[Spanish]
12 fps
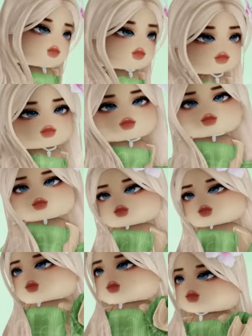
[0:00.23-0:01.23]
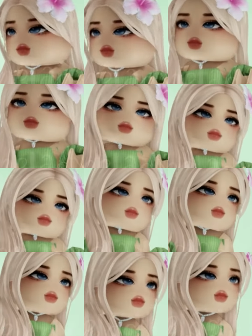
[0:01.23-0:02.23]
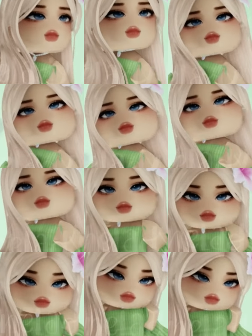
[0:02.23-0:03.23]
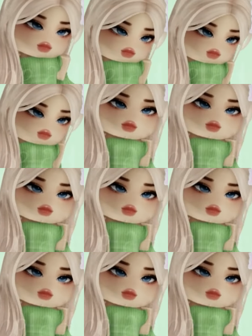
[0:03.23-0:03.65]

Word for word: Hola hola, espero que te encuentres súper, súper bien.